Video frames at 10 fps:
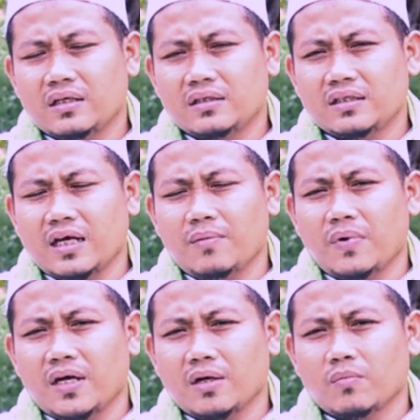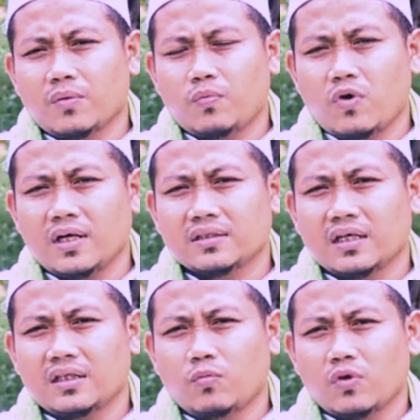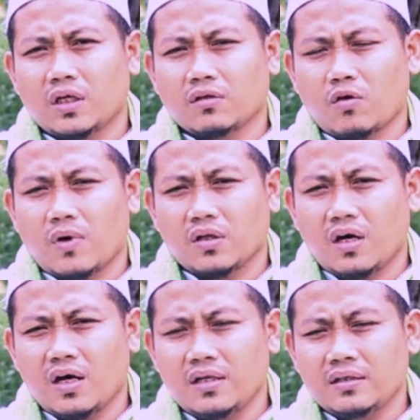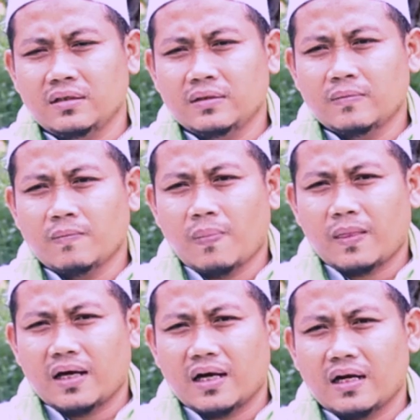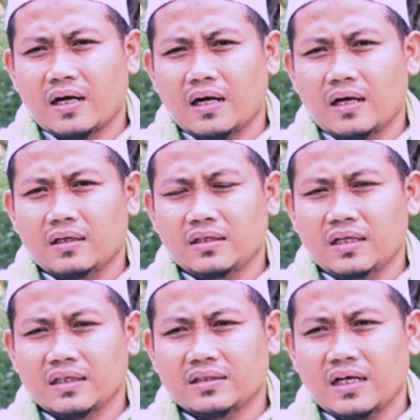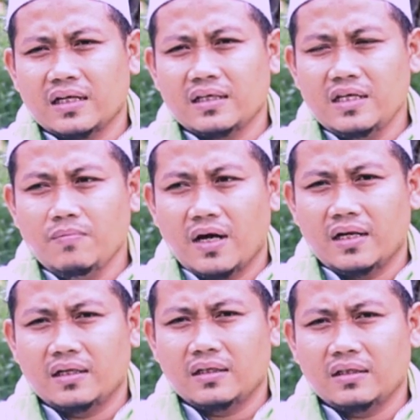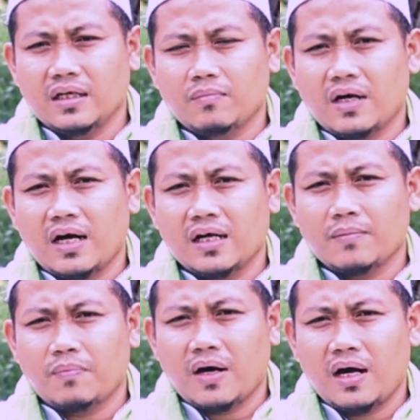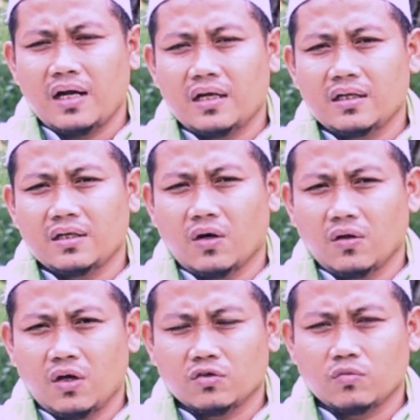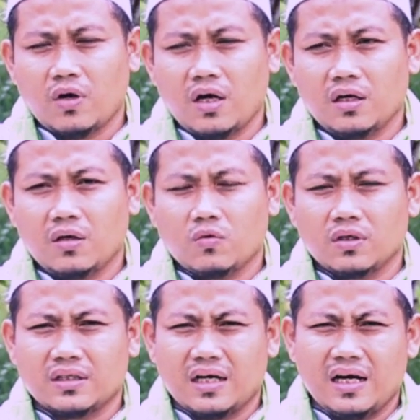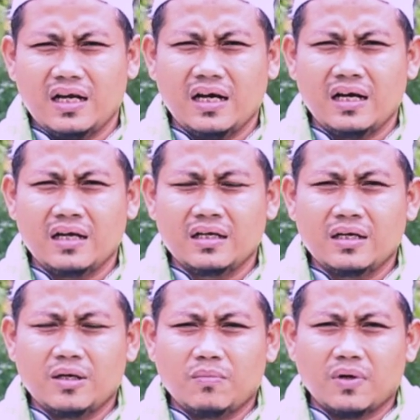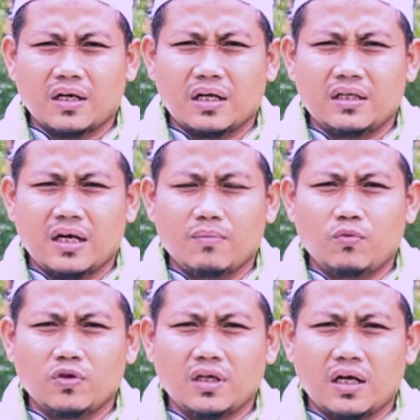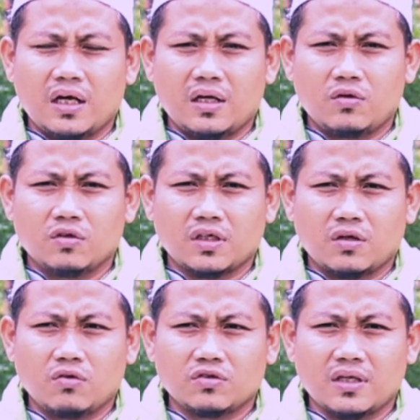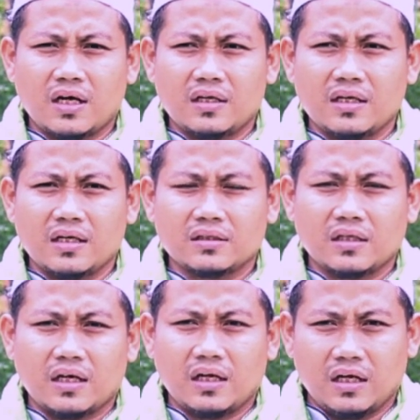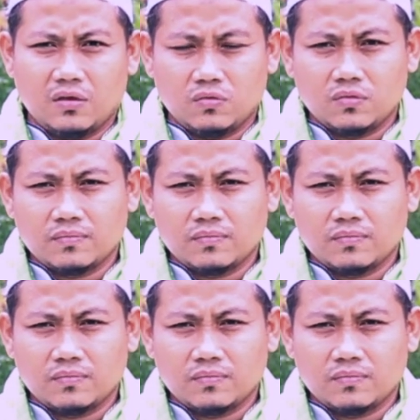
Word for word: Siapa yang berpuasa di bulan Ramadan karena didasari iman dan mengharap pahala dari Allah Subhanahu wa taala, maka diampunilah dosa-dosa yang telah lalu.